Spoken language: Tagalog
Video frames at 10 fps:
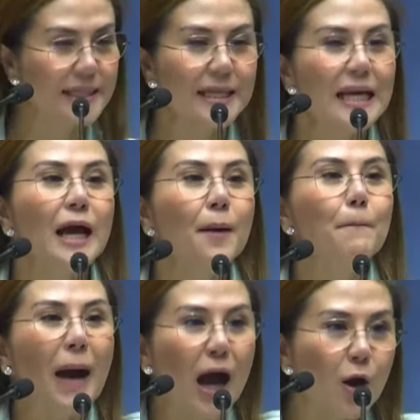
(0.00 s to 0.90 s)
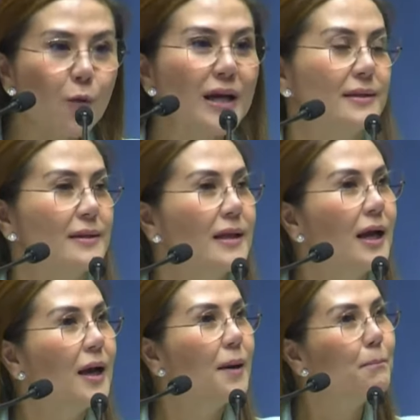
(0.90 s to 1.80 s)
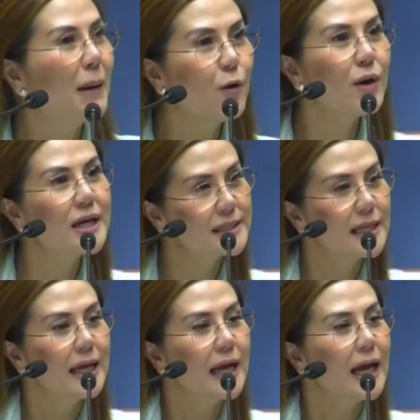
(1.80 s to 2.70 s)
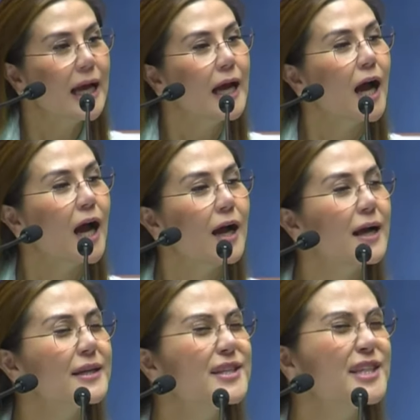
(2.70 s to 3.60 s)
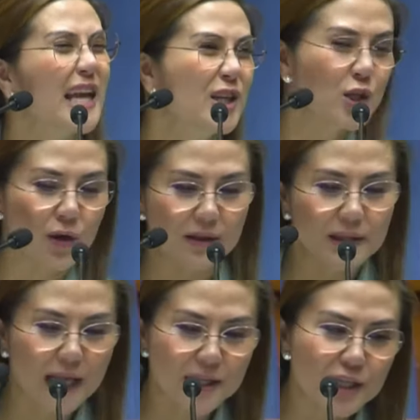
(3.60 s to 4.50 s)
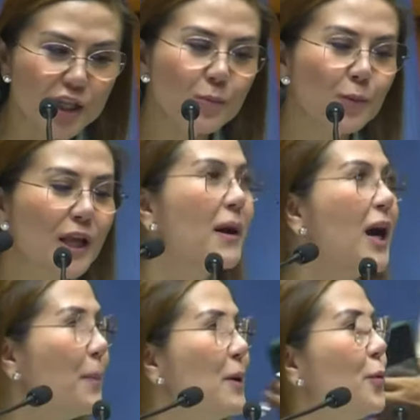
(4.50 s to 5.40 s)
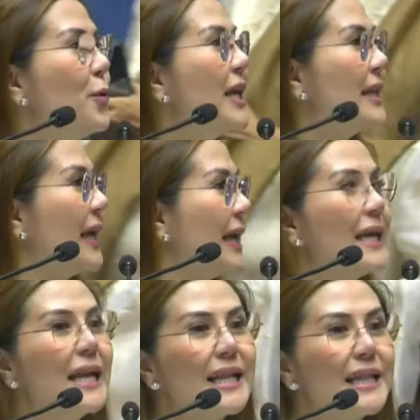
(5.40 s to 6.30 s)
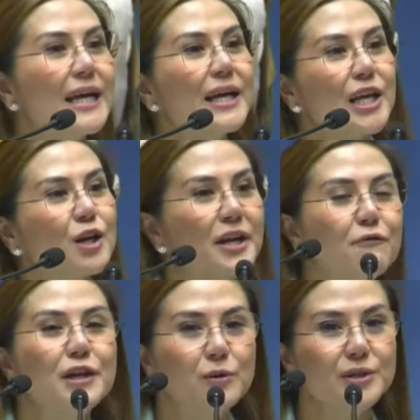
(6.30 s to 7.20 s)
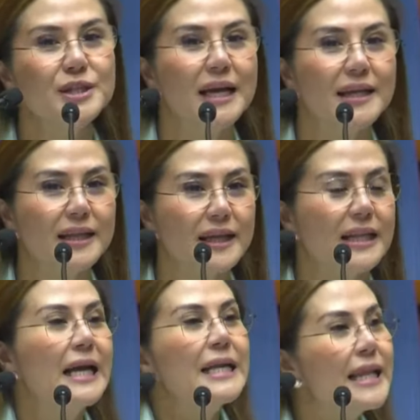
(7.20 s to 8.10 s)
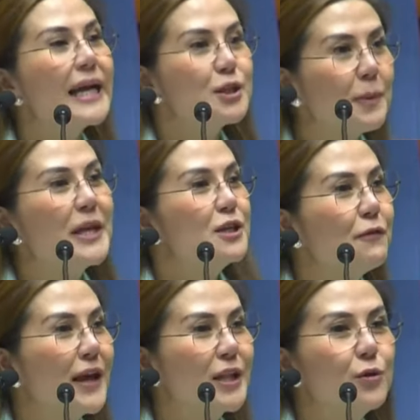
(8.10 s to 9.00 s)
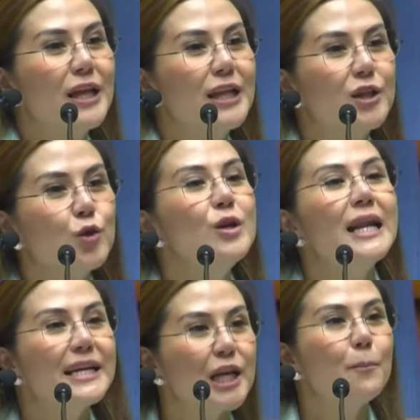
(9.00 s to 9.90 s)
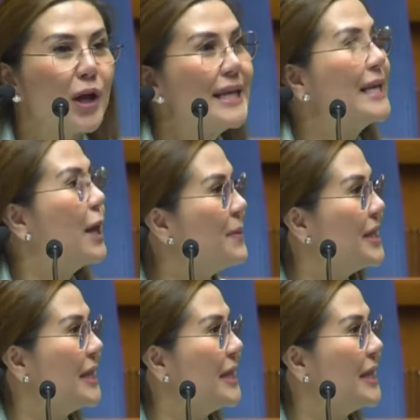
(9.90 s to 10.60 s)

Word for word: Bawat, bawat section, andito po yan, makapal po yan eh. Ilan ang earmarked revenues natin? Nakaspecify doon, nandun lang siya pwedeng gamitin.